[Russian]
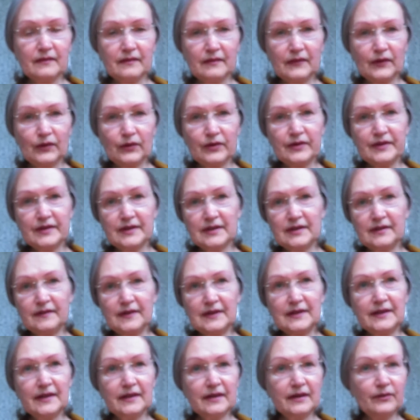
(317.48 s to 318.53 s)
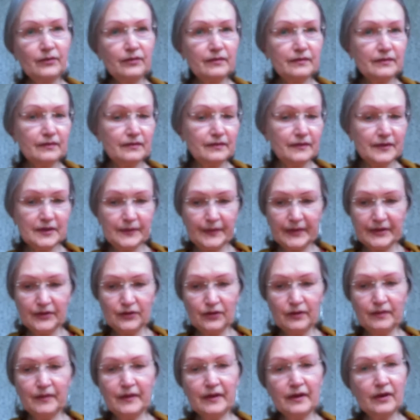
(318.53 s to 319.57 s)
Он действительно
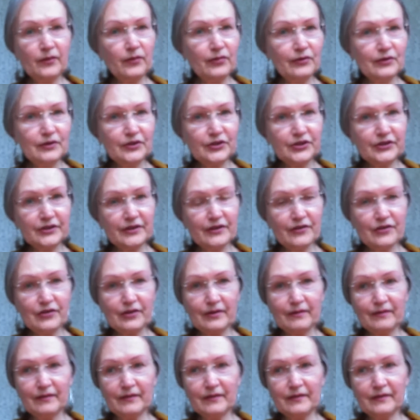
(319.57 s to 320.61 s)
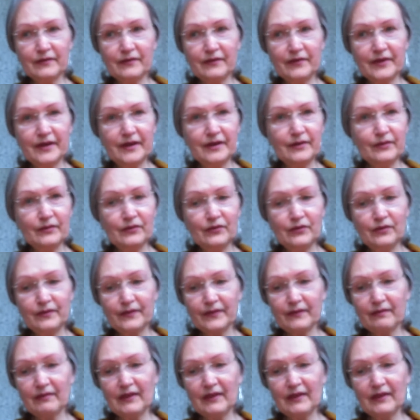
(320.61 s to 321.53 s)
способен на большее, чем вы ему...